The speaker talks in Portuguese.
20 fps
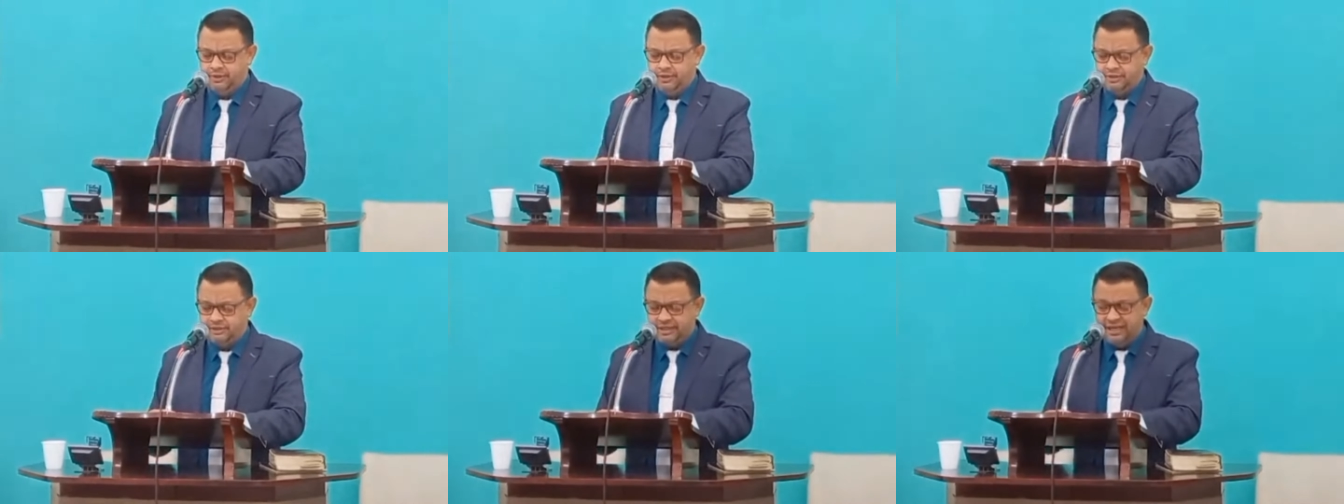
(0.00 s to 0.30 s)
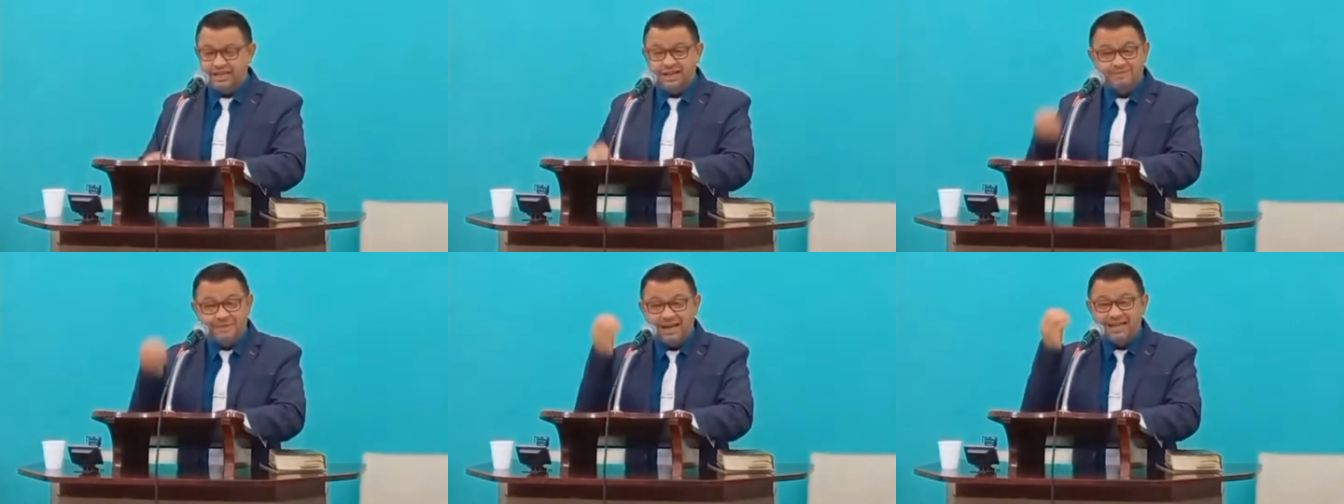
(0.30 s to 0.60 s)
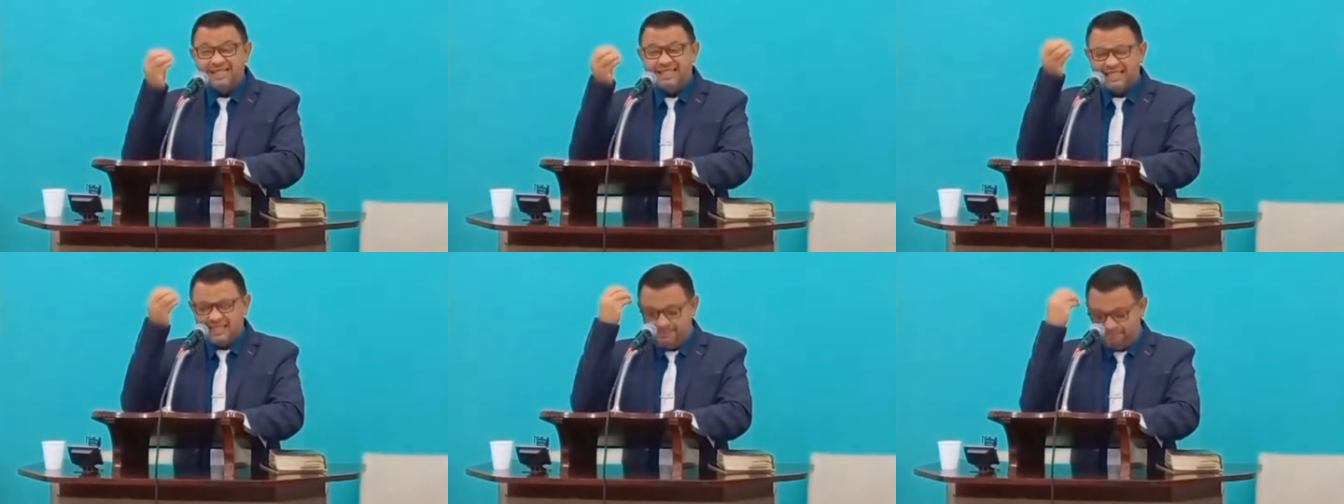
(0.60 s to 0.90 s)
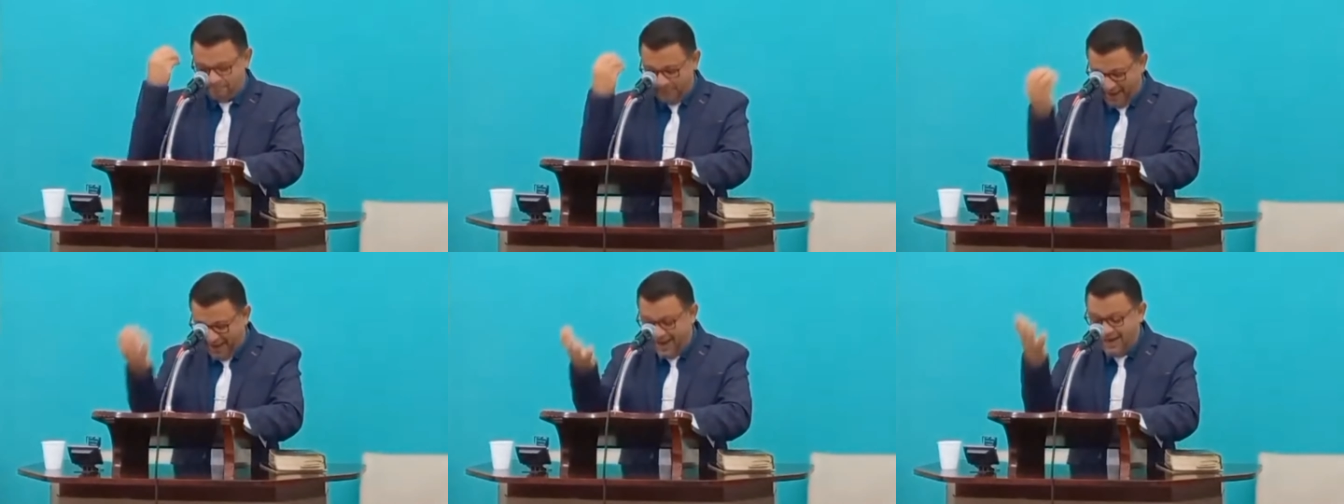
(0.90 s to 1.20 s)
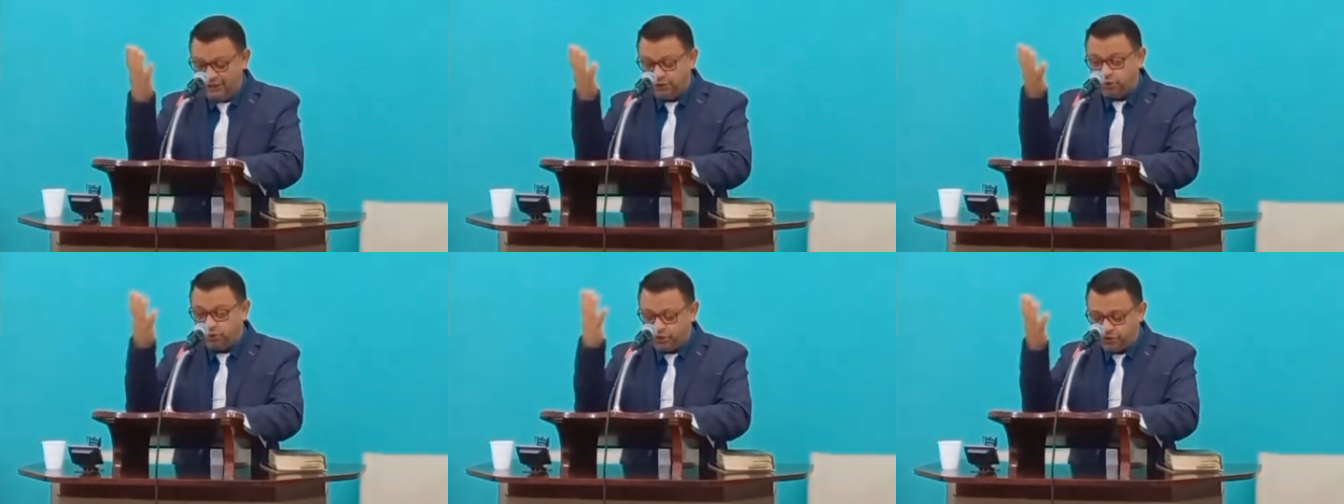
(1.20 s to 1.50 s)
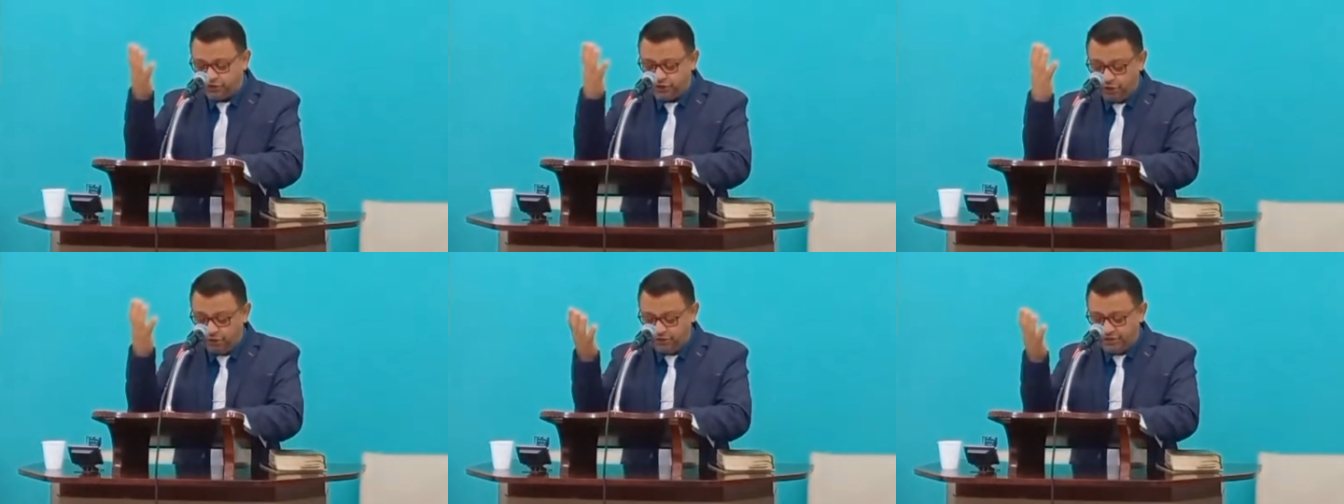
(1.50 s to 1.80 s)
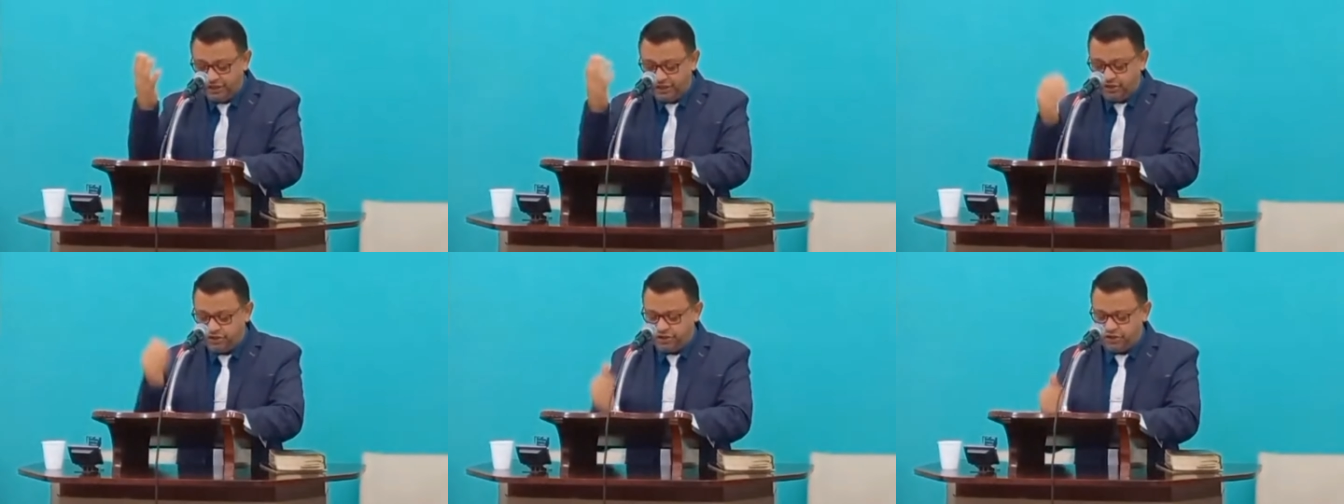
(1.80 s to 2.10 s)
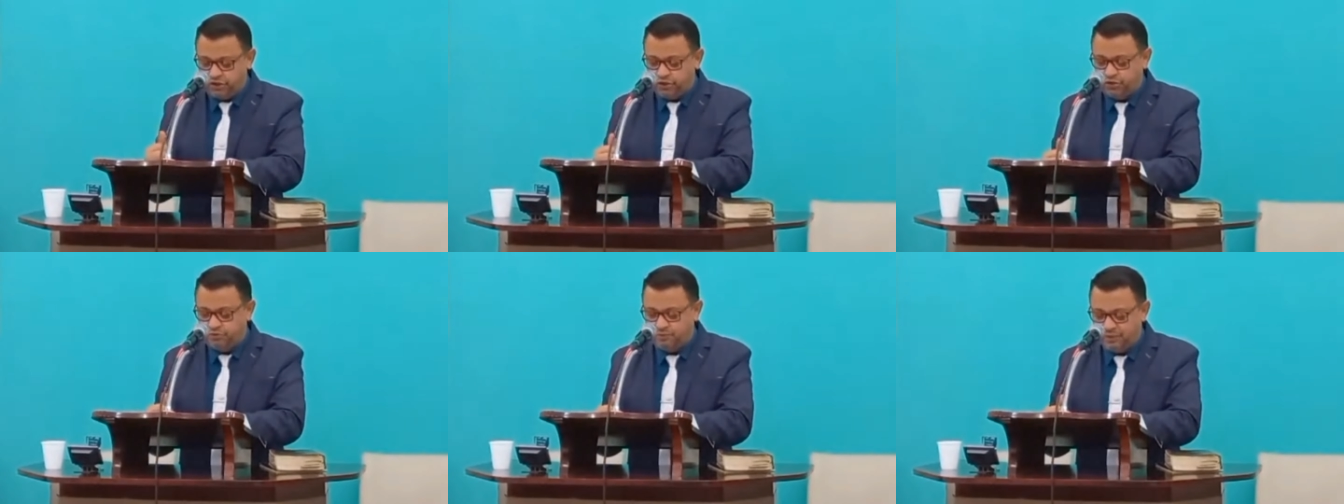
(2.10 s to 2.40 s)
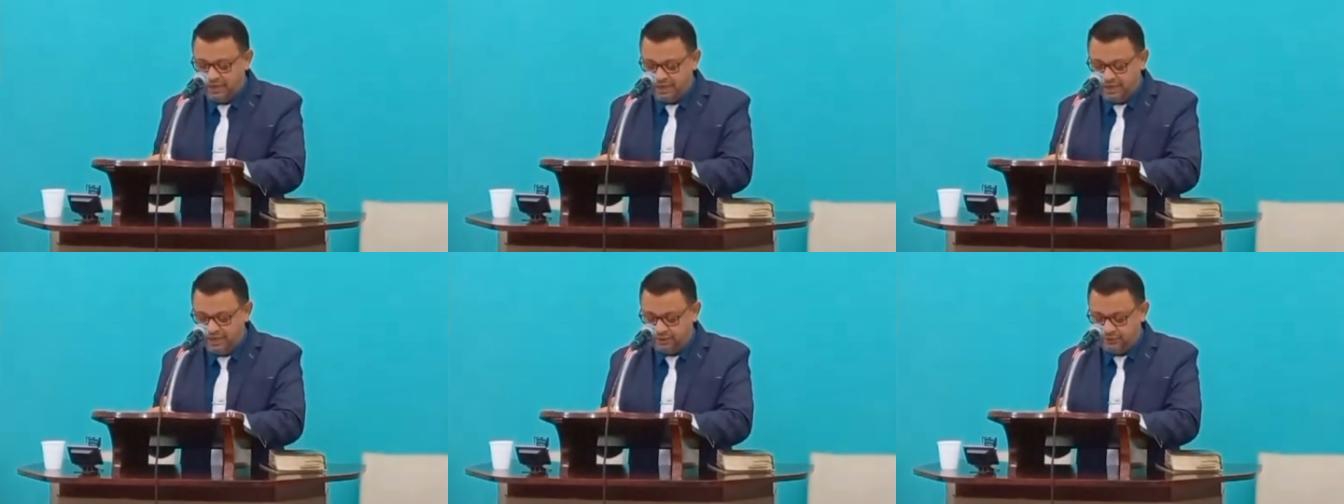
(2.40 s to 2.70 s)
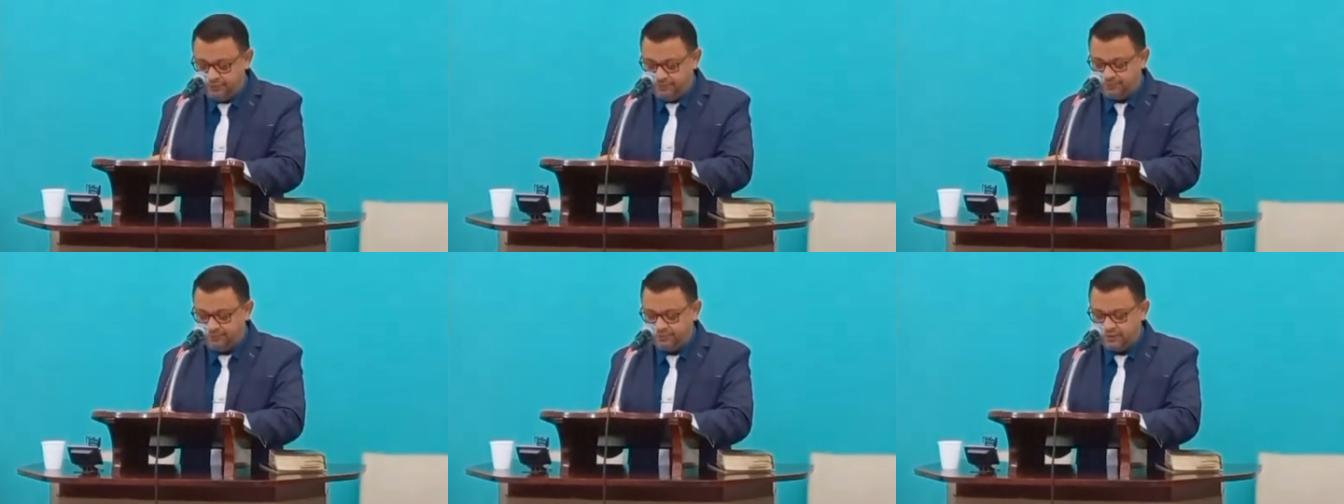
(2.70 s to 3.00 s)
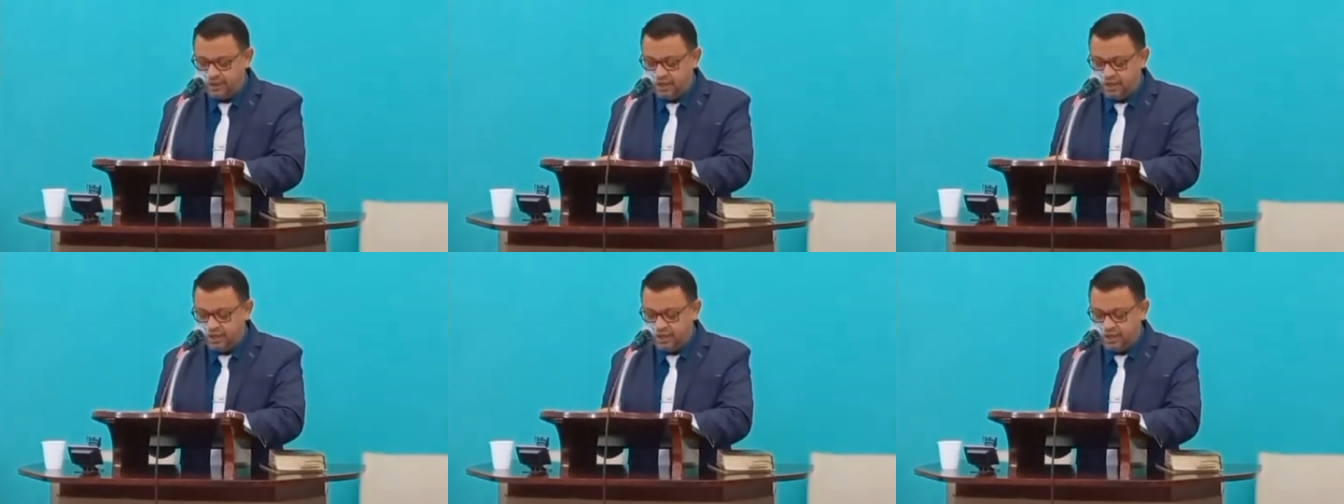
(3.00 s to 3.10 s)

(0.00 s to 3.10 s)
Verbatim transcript: Seja mais perto que o seu sentido humano.